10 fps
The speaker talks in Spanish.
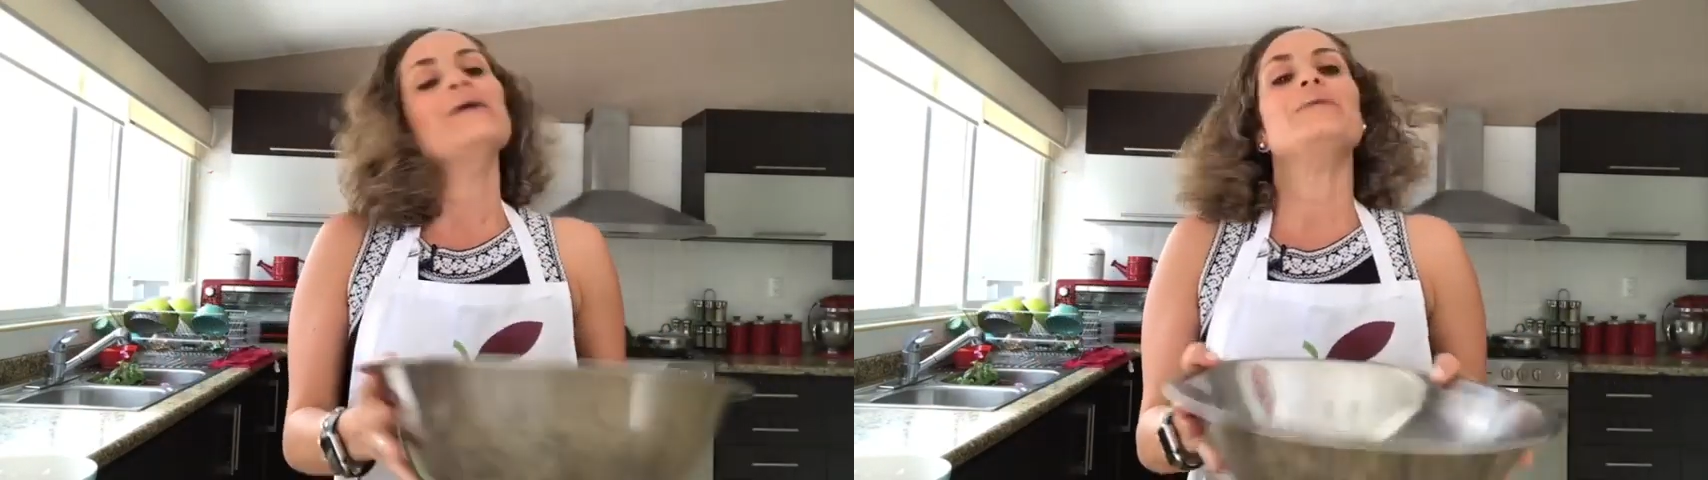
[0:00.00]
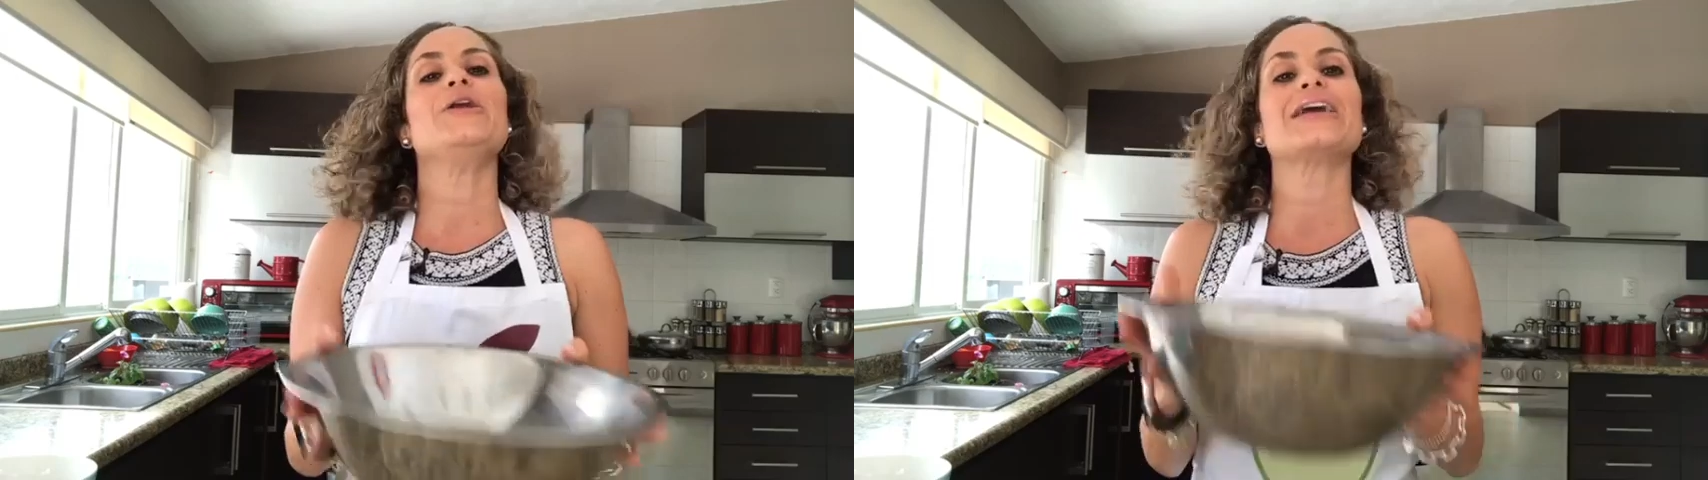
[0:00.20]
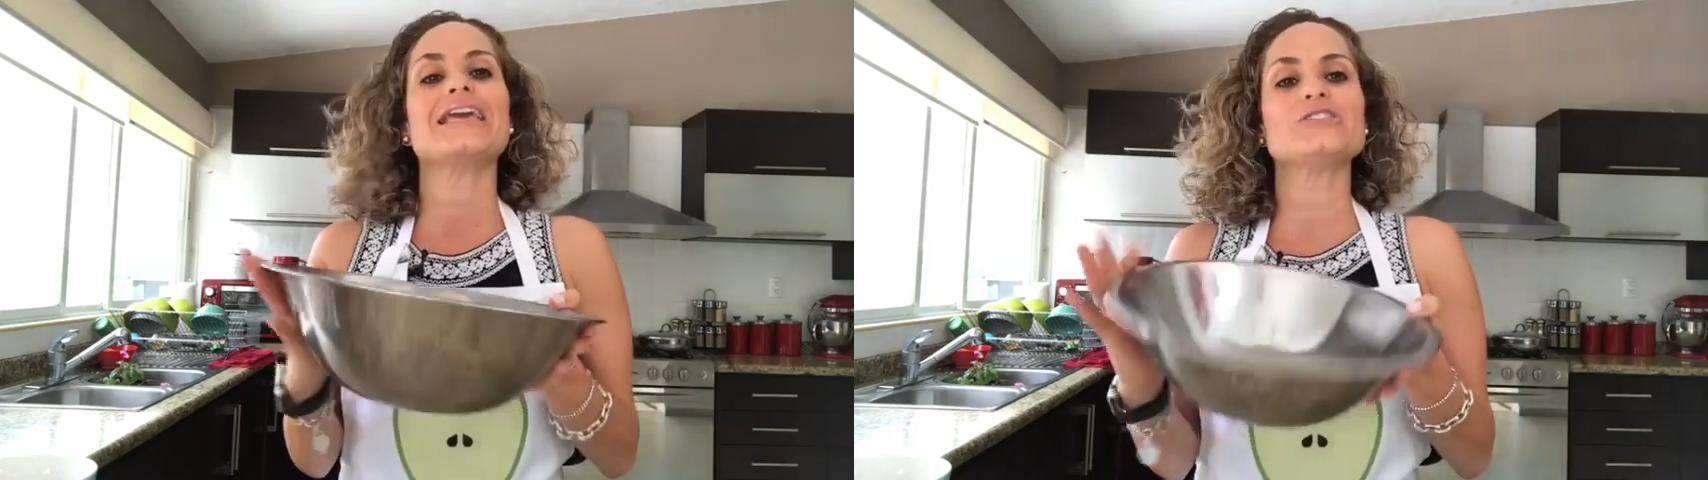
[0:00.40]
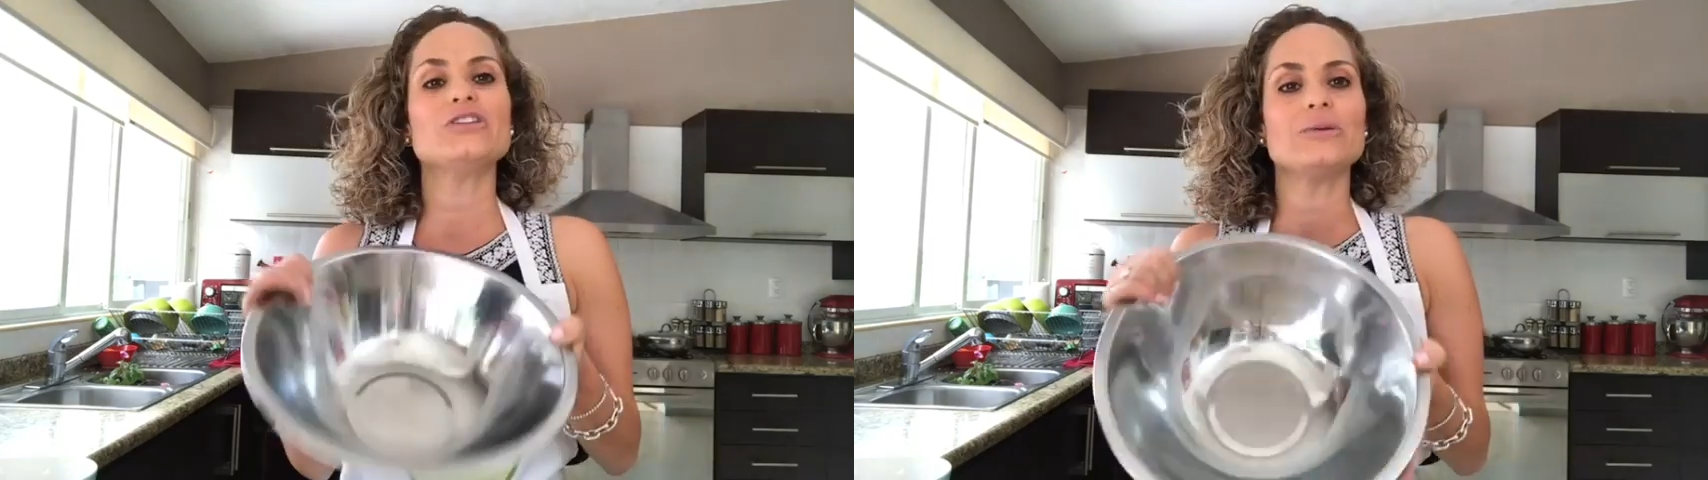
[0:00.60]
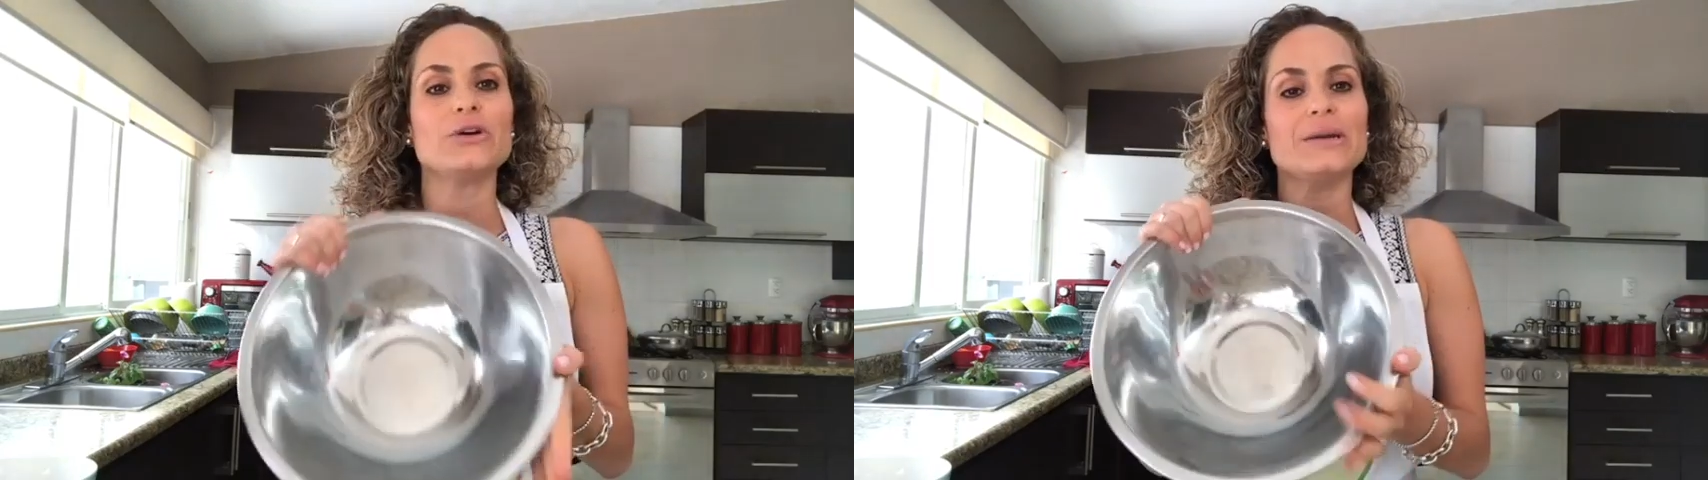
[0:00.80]
pero aquí es
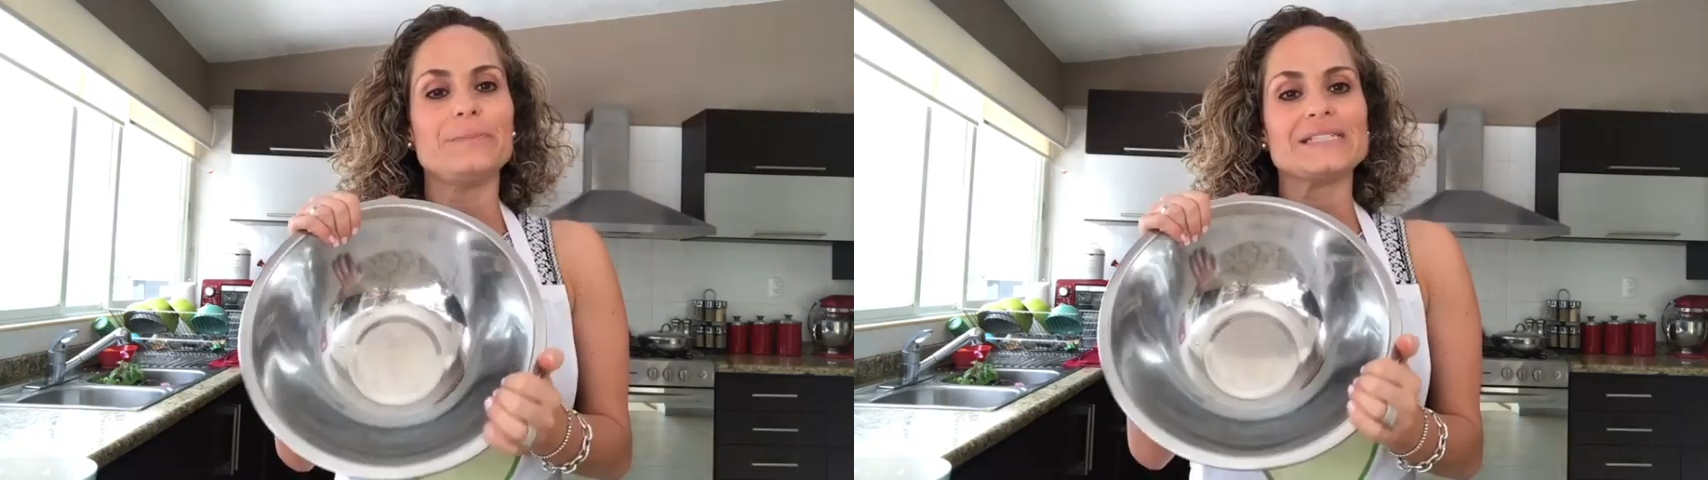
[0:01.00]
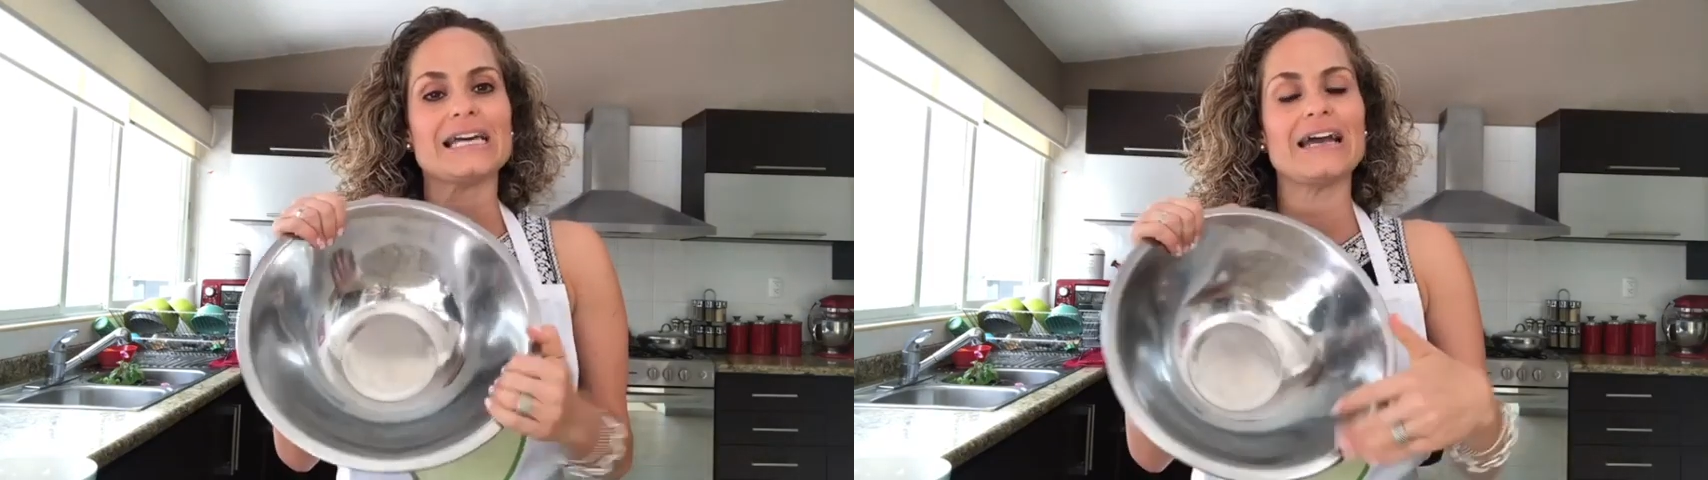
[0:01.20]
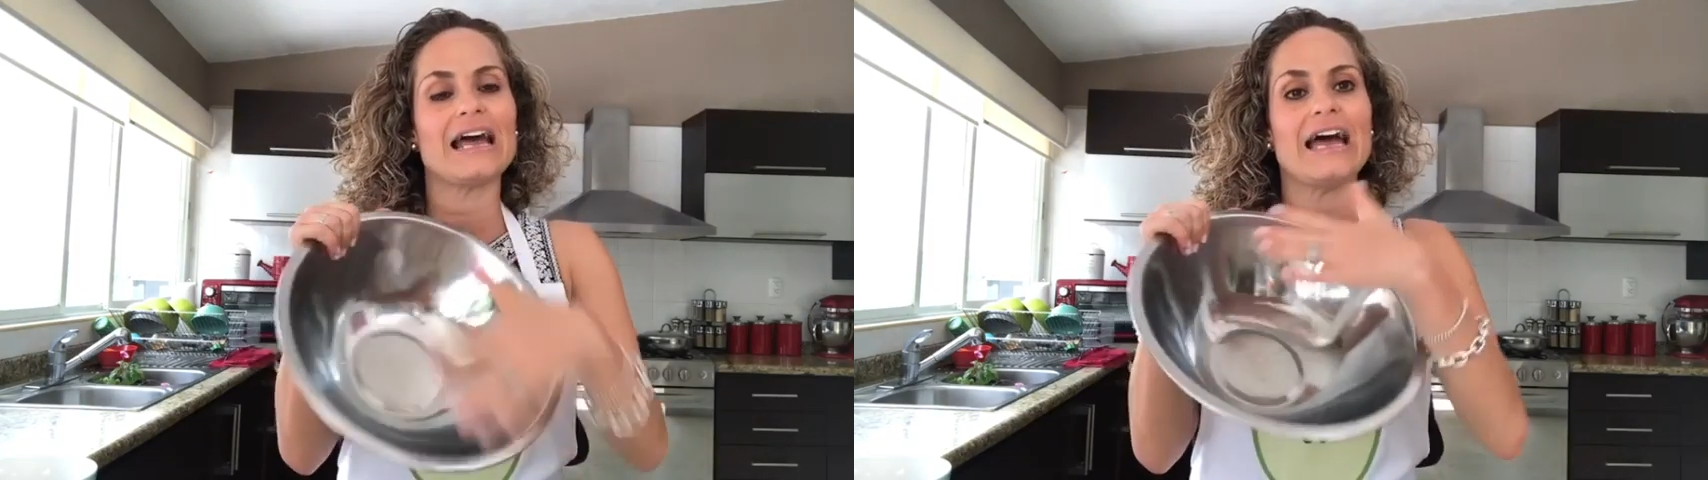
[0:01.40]
donde voy a empezar